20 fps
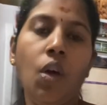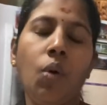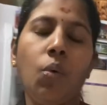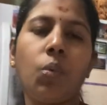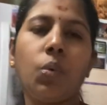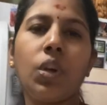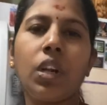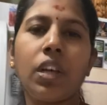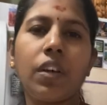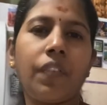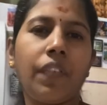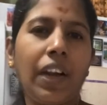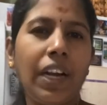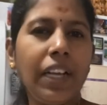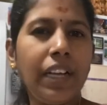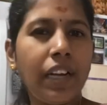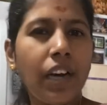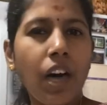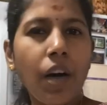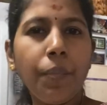உங்களுக்கு
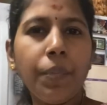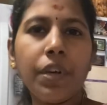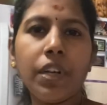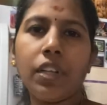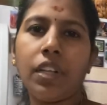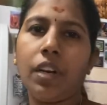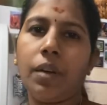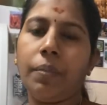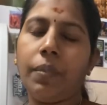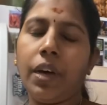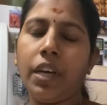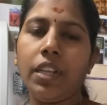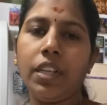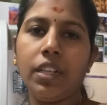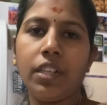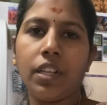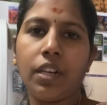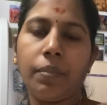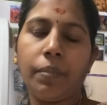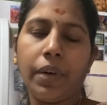வலிக்காமல் இருக்கிற மாதிரி
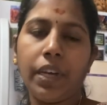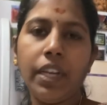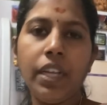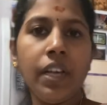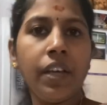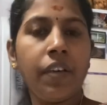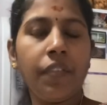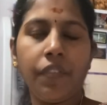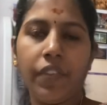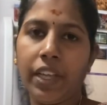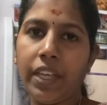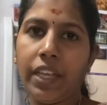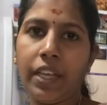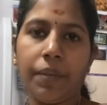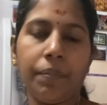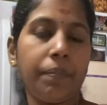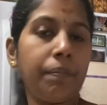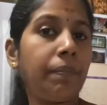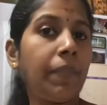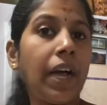இருக்கிற மாதிரி வைங்க
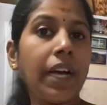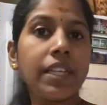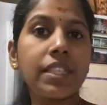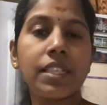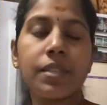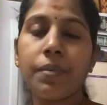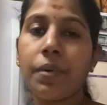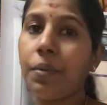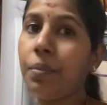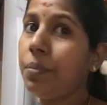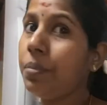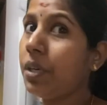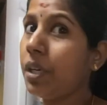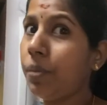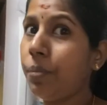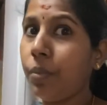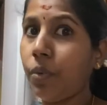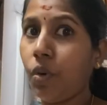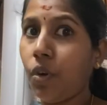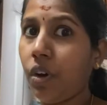மேக்ஸிமம்க்கு
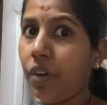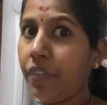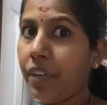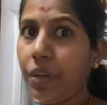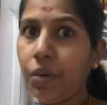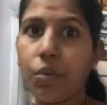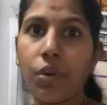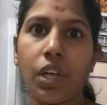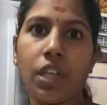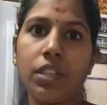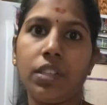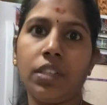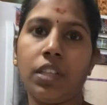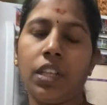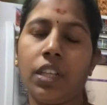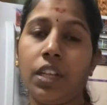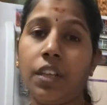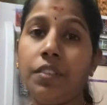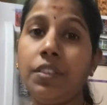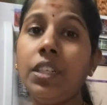போகவே கூடாது
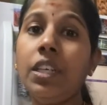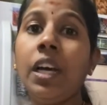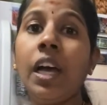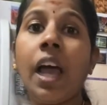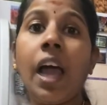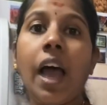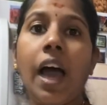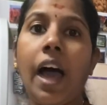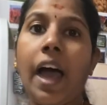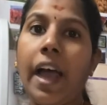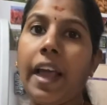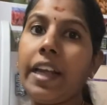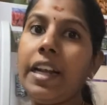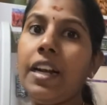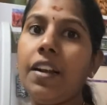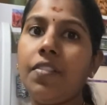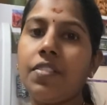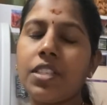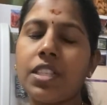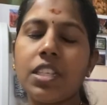அதாவது
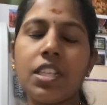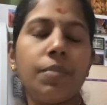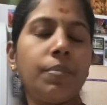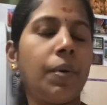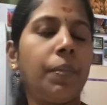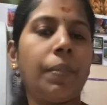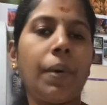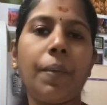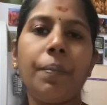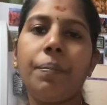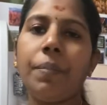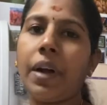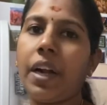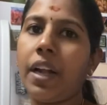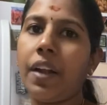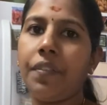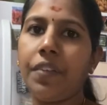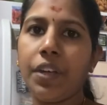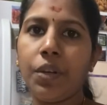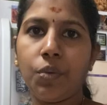ஹையில் வச்சு நம்ம பம்ப்
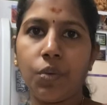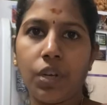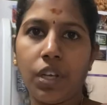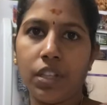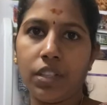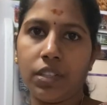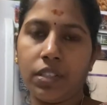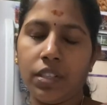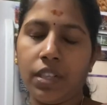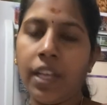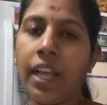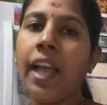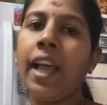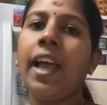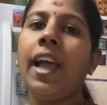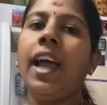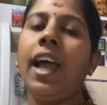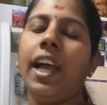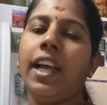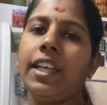பண்ணவே கூடாது
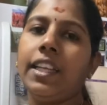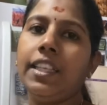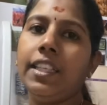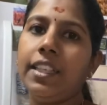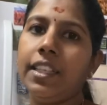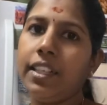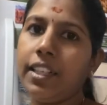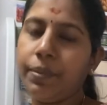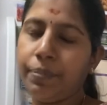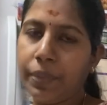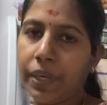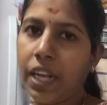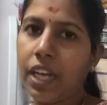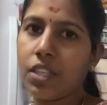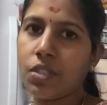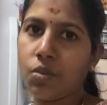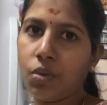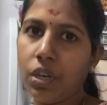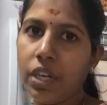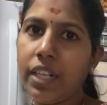இது இப்போ
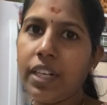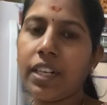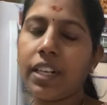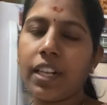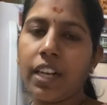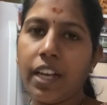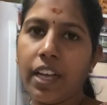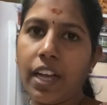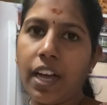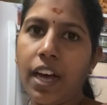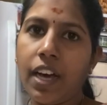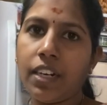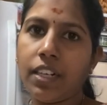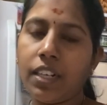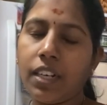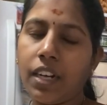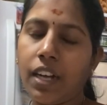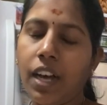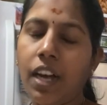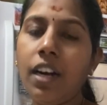நான் சொல்லியிருக்கிறதுலாம்
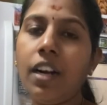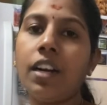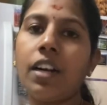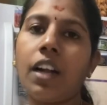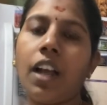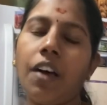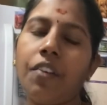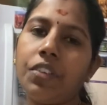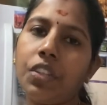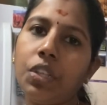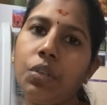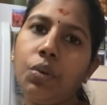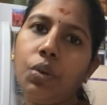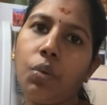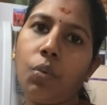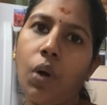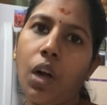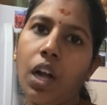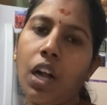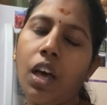யாருக்குன்னா நான் வந்து ஒரு
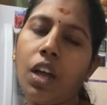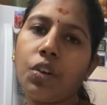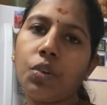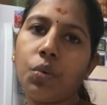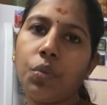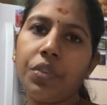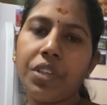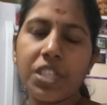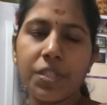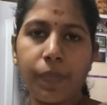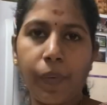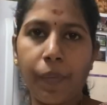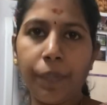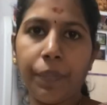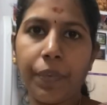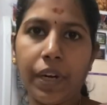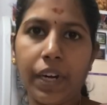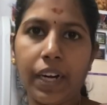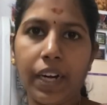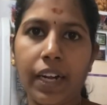ஒன் ஆர் டூ வீக்ஸ் பம்ப்
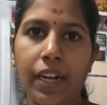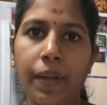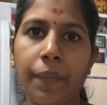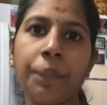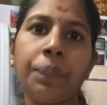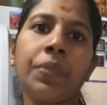பண்ணுறேன்